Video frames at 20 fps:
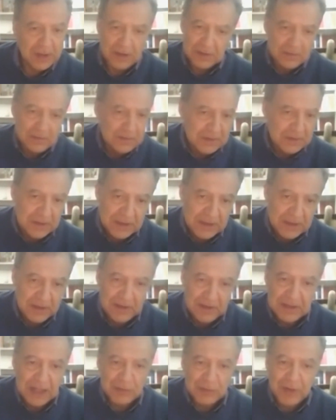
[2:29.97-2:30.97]
Eh,
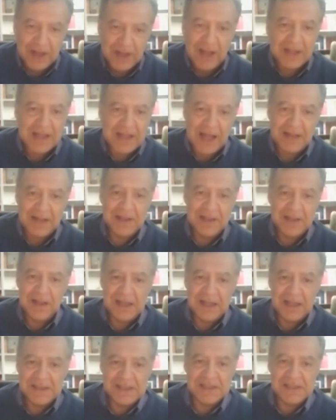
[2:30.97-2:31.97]
dato eclatante della
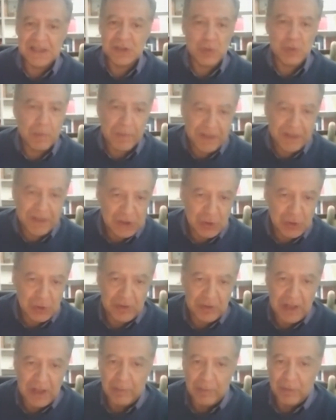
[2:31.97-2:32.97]
stessa soppressione
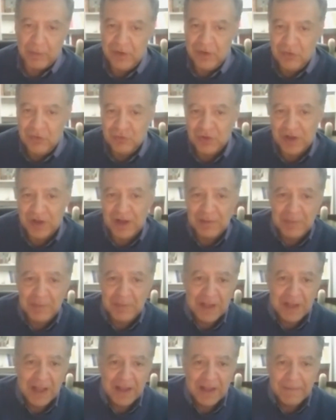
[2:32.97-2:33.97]
della provincia del,
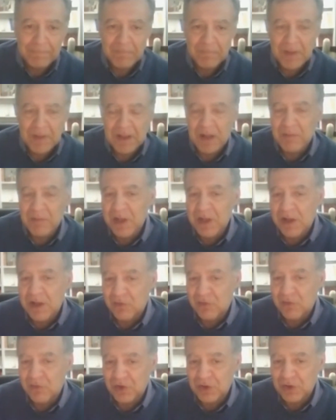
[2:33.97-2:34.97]
mille, del
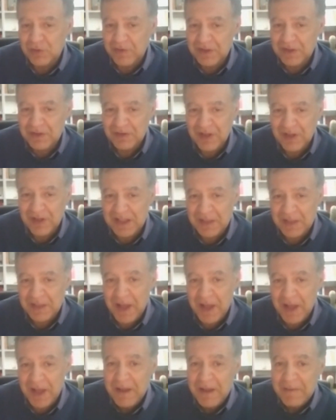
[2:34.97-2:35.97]
1927, ma
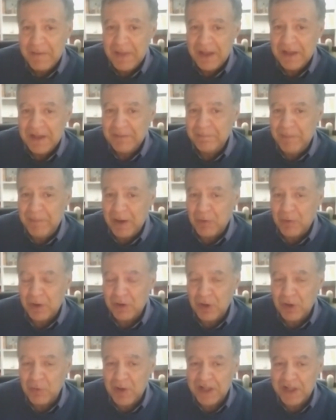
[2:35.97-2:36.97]
eh, per quanto
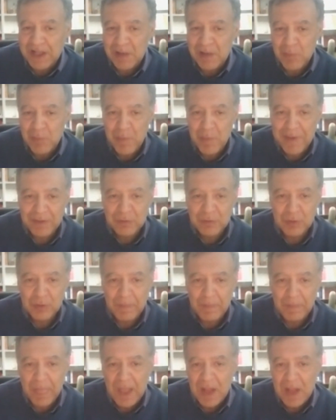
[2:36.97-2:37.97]
riguarda il movimento,
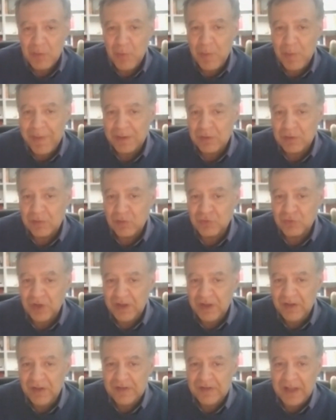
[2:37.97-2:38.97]
il movimento,
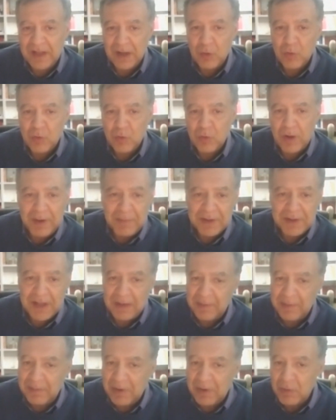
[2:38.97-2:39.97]
socialista, ancora prima della
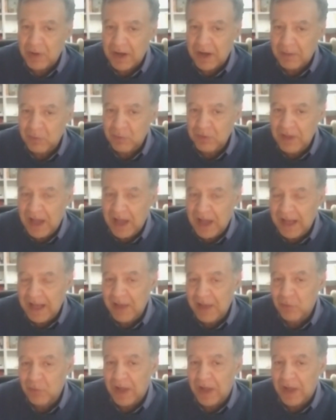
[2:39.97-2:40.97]
Prima Guerra Mondiale è
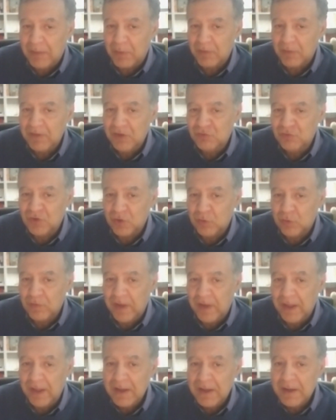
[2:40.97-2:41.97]
una provincia
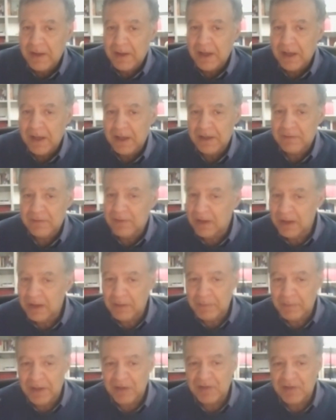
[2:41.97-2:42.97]
dove eh,
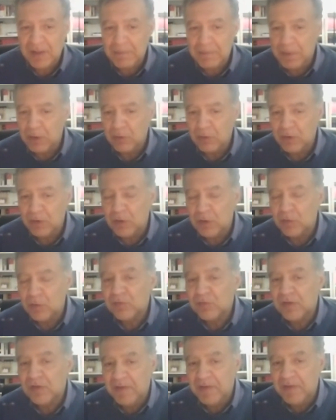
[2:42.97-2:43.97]
per esempio non, non,
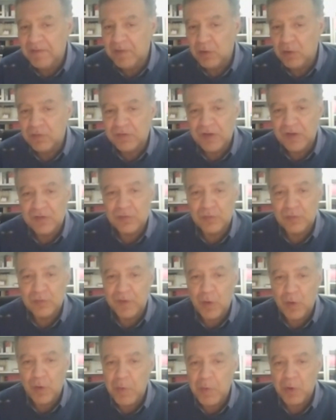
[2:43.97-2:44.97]
si vive lo stesso
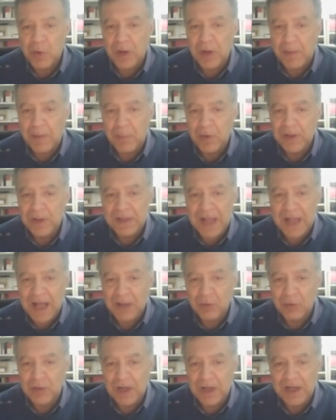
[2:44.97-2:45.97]
fenomeno
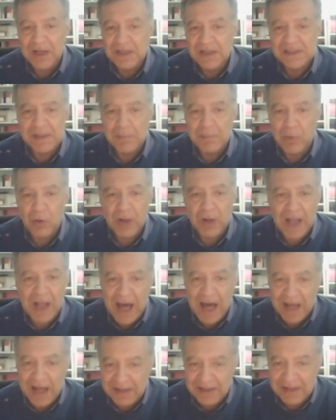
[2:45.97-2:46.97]
napoletano delle liste
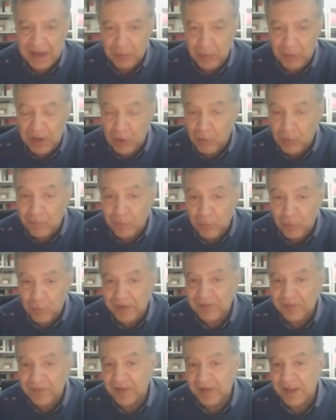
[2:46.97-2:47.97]
bloccate, da quella
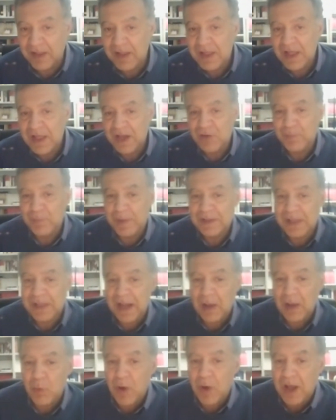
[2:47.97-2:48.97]
confluenza rispetto alla
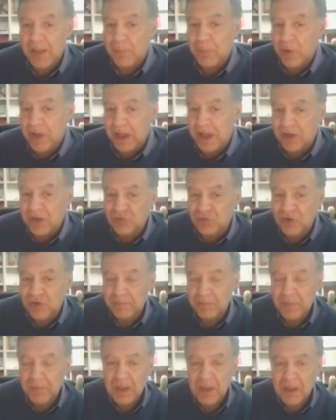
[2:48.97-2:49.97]
quale poi reagì
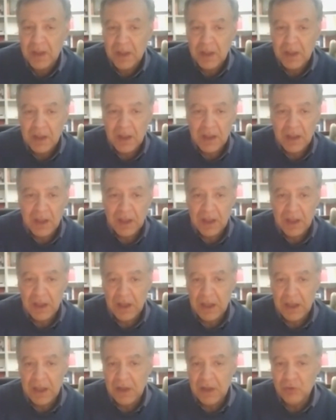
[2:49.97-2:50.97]

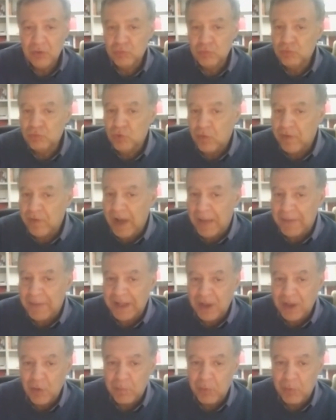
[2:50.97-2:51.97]
eh, un giovane
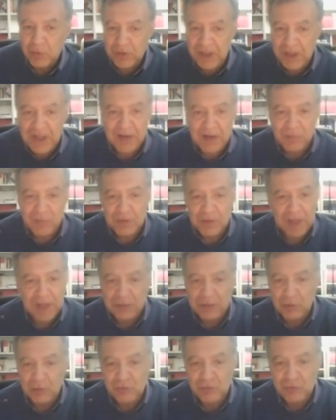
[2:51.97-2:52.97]
Amadeo Bordiga fondando
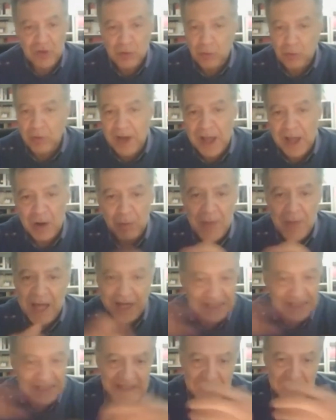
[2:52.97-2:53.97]
il circolo Carlo
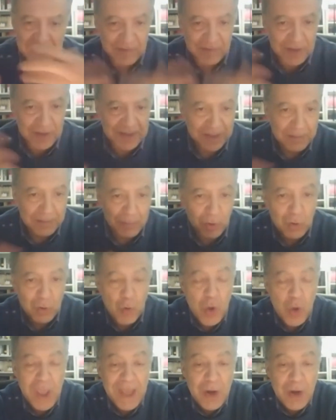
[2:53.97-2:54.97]
Marx che divenne poi
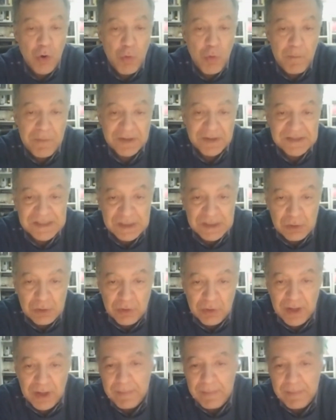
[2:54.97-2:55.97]

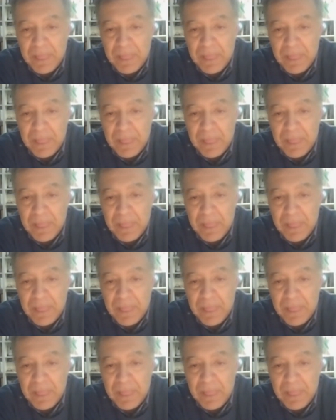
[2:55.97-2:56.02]
incubazione